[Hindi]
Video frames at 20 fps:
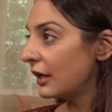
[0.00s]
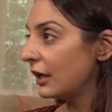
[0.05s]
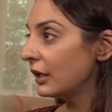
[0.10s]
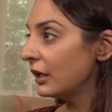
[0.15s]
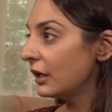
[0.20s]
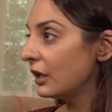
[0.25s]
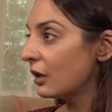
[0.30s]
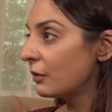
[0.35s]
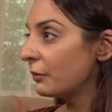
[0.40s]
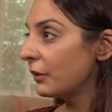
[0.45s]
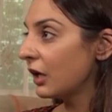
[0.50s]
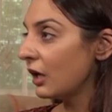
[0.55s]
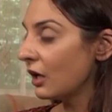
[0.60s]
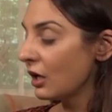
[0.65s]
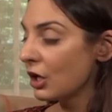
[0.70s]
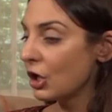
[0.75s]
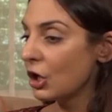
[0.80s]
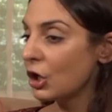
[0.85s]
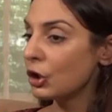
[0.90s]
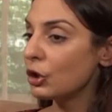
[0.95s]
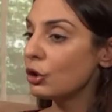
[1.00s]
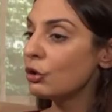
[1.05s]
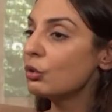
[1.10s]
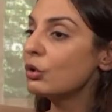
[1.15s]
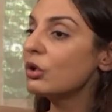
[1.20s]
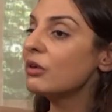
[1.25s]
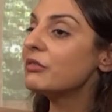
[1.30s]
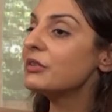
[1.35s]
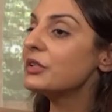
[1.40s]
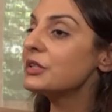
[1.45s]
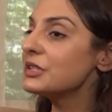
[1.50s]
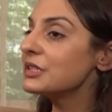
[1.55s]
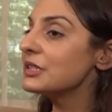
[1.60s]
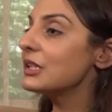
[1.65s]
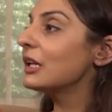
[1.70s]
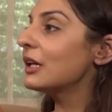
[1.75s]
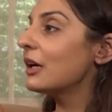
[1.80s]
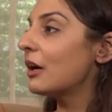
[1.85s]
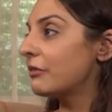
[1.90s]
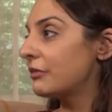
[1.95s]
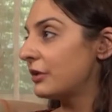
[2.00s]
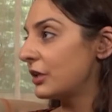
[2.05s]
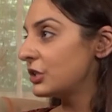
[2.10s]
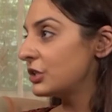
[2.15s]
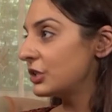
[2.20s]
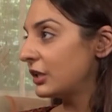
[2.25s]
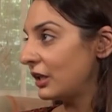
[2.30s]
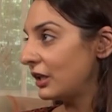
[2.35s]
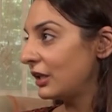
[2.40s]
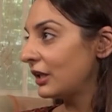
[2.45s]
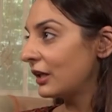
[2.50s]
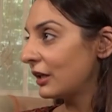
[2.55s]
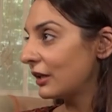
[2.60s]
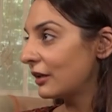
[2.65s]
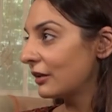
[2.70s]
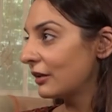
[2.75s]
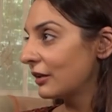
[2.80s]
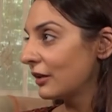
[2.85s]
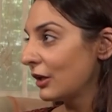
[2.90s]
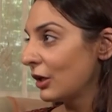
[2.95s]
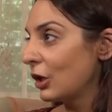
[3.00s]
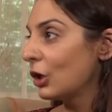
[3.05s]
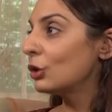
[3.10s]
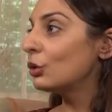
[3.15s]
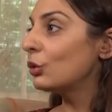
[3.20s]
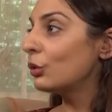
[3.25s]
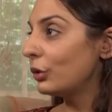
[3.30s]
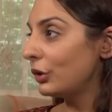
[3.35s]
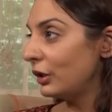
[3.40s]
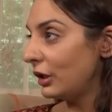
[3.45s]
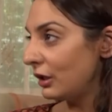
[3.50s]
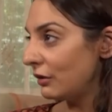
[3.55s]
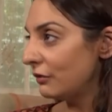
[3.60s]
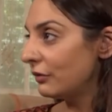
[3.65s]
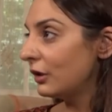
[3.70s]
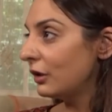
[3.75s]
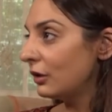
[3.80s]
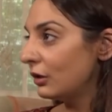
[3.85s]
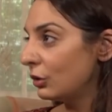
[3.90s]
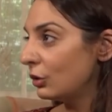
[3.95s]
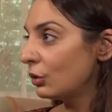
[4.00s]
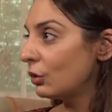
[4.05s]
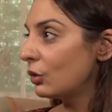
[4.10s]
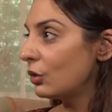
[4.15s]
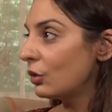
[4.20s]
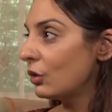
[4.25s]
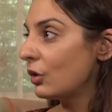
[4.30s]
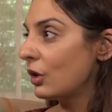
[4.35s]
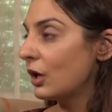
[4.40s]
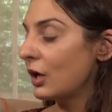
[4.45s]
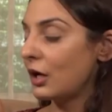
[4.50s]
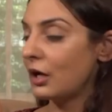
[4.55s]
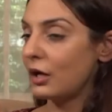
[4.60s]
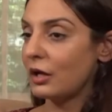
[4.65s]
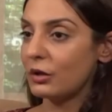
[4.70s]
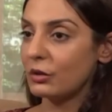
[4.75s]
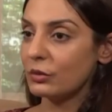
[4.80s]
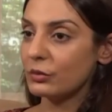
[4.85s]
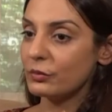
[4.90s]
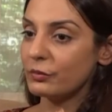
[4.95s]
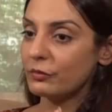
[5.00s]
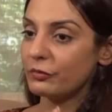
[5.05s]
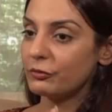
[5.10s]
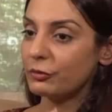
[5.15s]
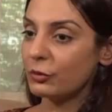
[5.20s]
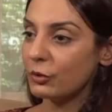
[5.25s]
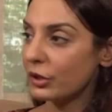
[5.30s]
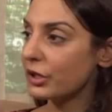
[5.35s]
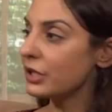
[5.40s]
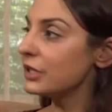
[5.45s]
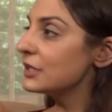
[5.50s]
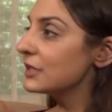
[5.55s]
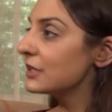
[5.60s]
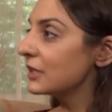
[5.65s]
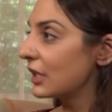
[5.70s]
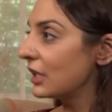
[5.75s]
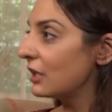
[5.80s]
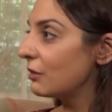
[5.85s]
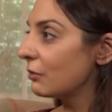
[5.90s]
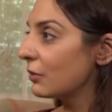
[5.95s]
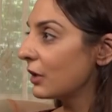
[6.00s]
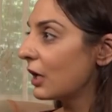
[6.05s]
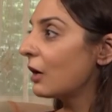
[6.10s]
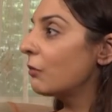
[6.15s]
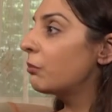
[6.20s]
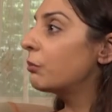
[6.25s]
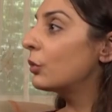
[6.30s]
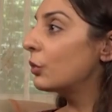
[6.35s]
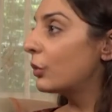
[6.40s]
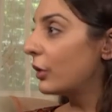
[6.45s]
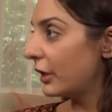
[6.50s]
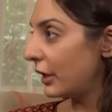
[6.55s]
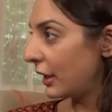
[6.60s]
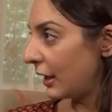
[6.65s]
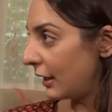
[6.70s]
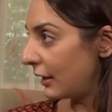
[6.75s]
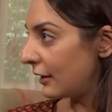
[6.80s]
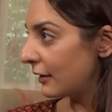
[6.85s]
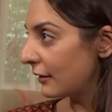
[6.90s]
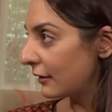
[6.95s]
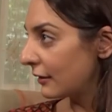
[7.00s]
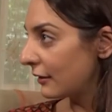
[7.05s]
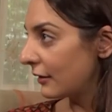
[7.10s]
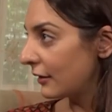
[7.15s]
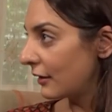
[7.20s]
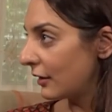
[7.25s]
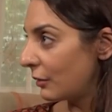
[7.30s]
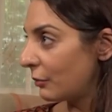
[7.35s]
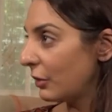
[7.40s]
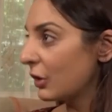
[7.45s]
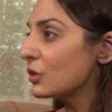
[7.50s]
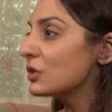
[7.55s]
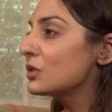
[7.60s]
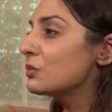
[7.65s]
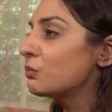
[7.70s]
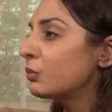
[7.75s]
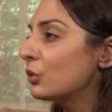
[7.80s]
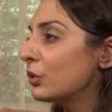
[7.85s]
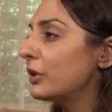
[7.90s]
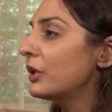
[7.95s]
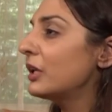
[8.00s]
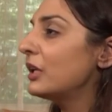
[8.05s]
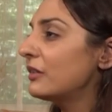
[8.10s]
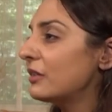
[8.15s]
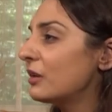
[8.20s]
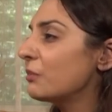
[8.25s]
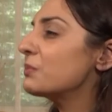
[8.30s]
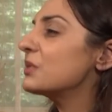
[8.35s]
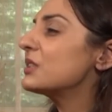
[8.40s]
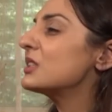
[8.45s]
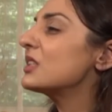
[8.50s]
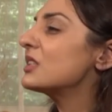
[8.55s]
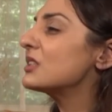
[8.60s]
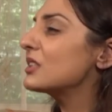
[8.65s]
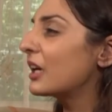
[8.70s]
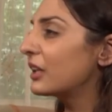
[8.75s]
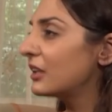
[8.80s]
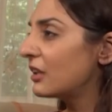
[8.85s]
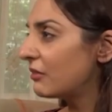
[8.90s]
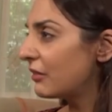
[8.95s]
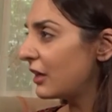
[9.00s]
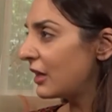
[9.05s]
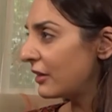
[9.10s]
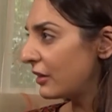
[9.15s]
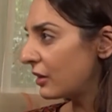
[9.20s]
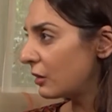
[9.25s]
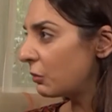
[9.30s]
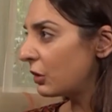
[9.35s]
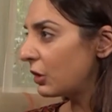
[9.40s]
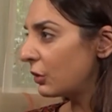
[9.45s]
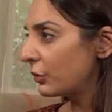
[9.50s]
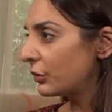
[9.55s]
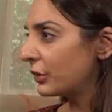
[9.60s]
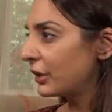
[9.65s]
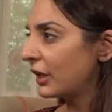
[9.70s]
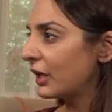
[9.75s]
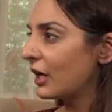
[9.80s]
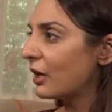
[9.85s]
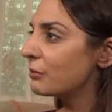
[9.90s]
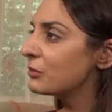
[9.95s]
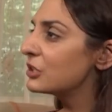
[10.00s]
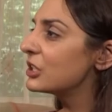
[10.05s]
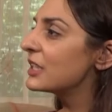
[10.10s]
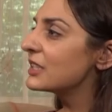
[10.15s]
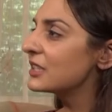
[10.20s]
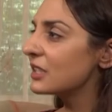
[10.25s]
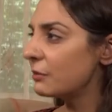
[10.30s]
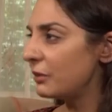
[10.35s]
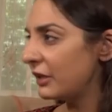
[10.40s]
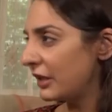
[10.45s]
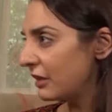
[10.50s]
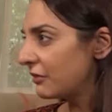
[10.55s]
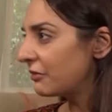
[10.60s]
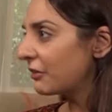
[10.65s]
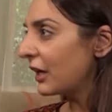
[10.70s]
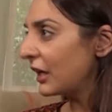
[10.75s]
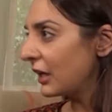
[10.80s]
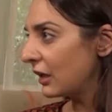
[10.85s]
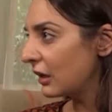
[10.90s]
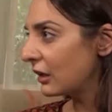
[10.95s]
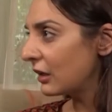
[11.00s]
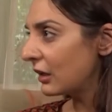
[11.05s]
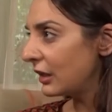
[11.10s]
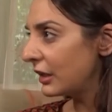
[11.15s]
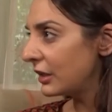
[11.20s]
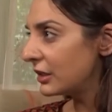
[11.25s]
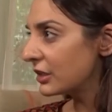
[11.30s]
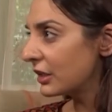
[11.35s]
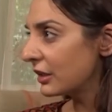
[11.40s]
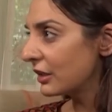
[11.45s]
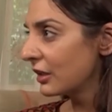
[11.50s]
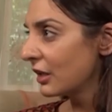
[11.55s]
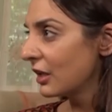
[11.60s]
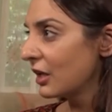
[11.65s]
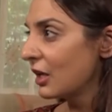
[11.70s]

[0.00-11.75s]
है कि हमें यूनिवर्सल कवरेज देनी है hmm. तो इवन दो फोकस स्कीम का पुअर है बिकॉज पुअर ही सबसे ज़्यादा वलनरेबल हाँ, होते हैं हाँ। आप जैसे भी डिफाइन कर लीजिए